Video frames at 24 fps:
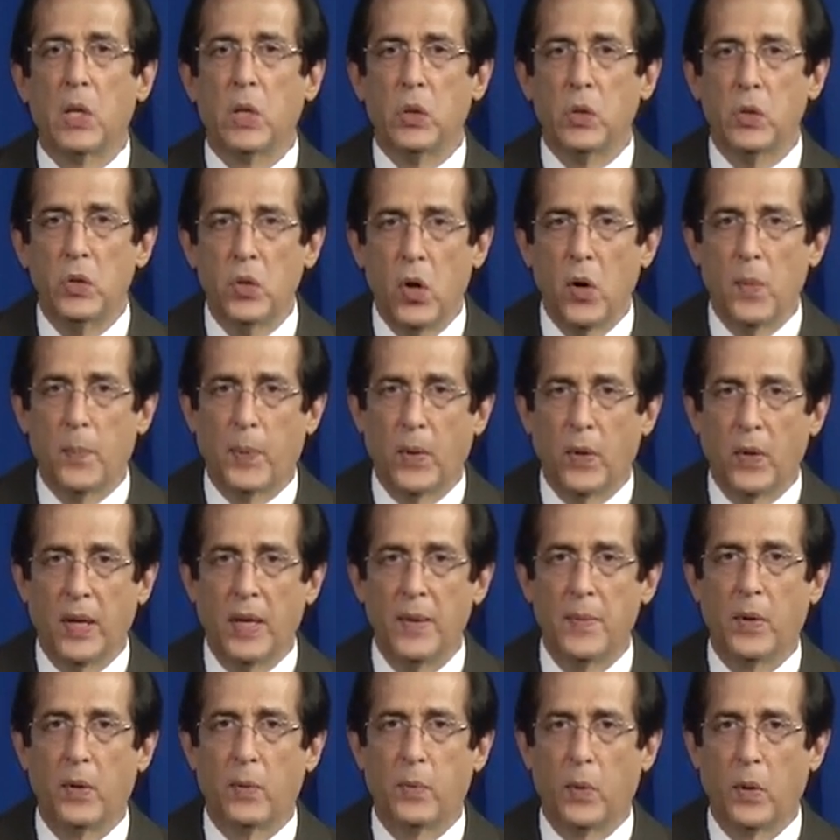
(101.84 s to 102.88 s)
No
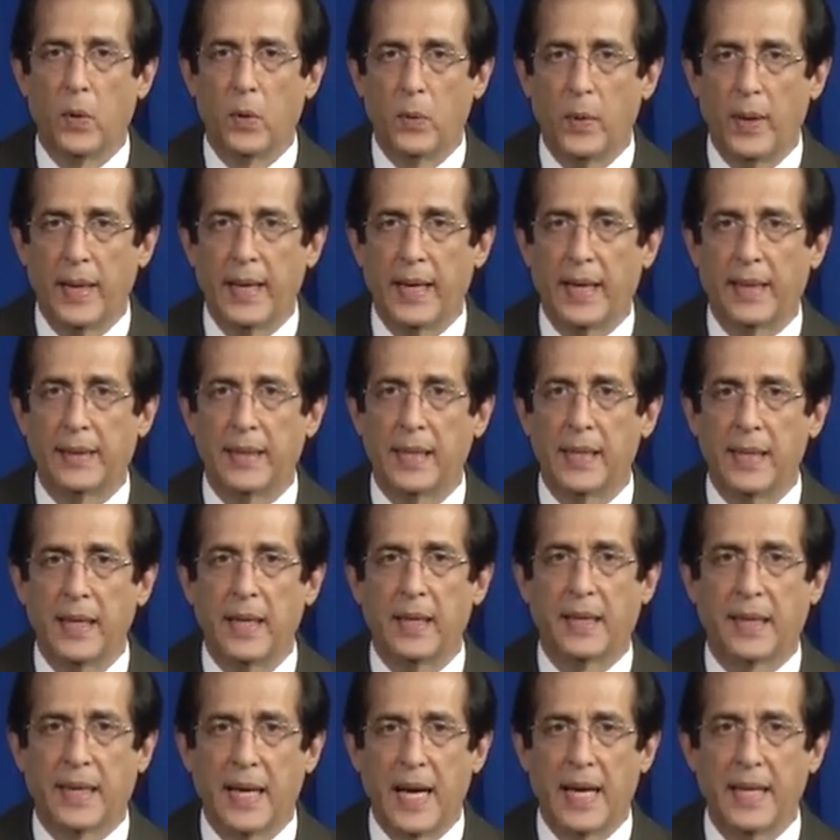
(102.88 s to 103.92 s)
podemos volver a
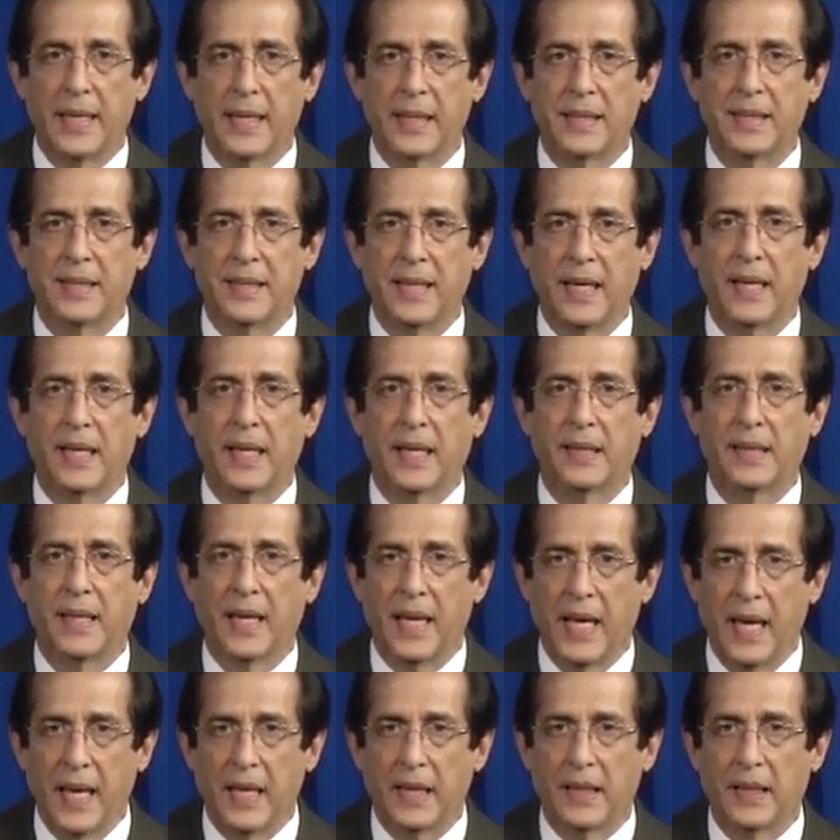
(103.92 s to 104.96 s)
tener calles llenas de
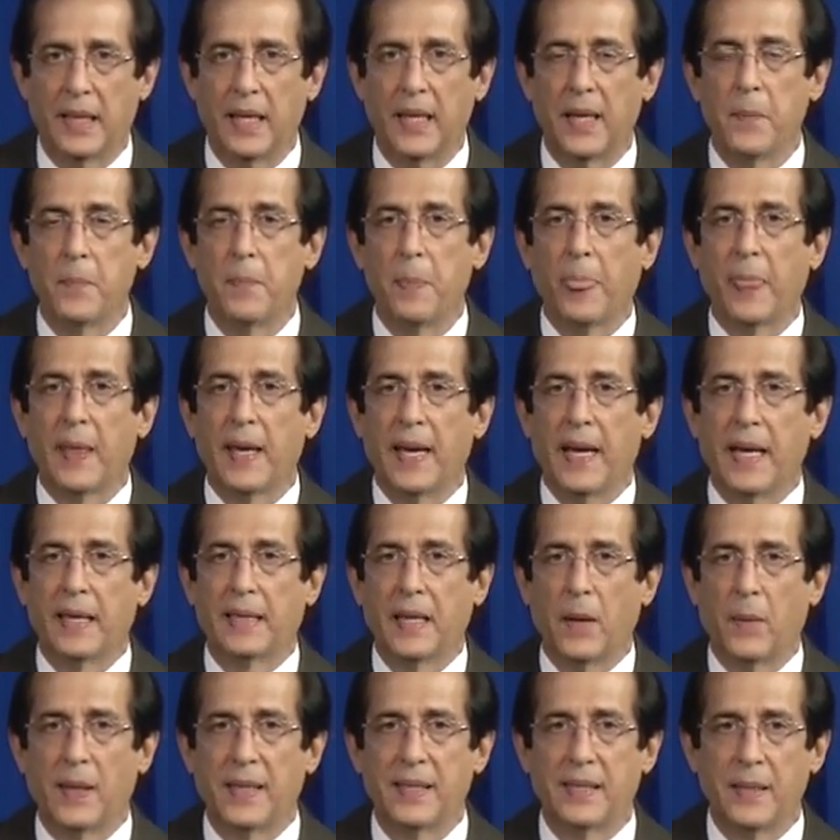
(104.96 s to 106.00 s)
gente,
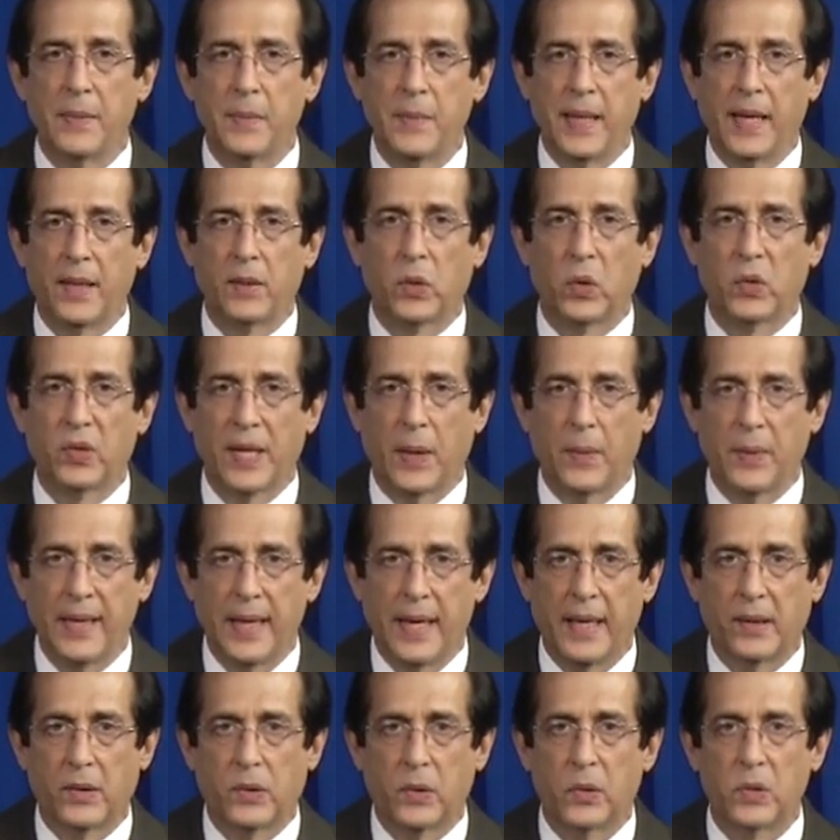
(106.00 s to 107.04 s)
establecimientos
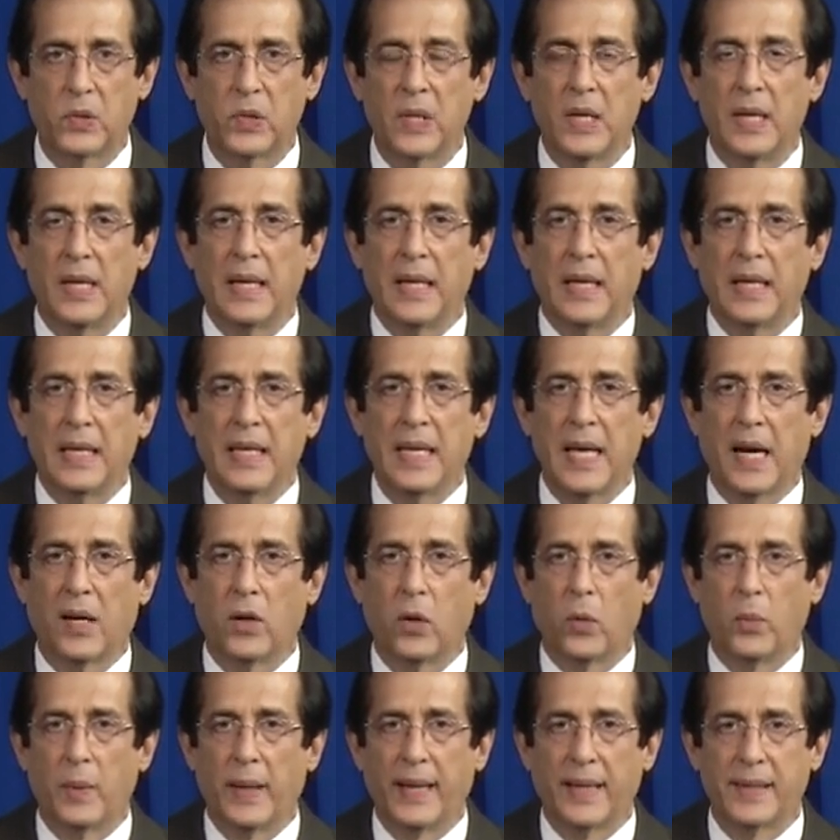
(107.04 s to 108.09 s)
abiertos y
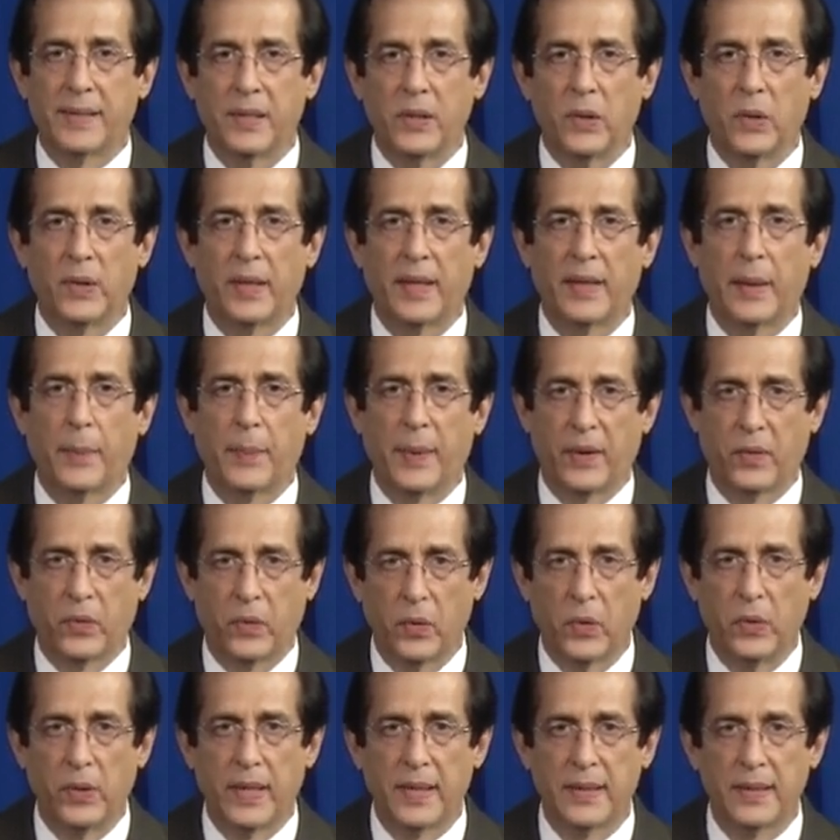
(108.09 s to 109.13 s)
aglomeraciones de
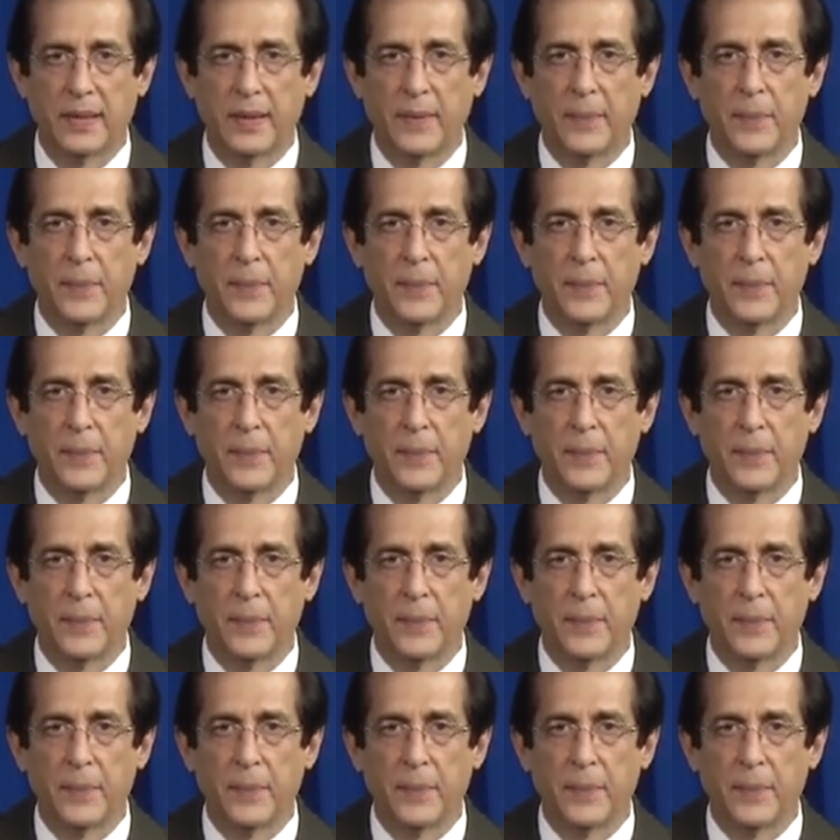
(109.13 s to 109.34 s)
personas.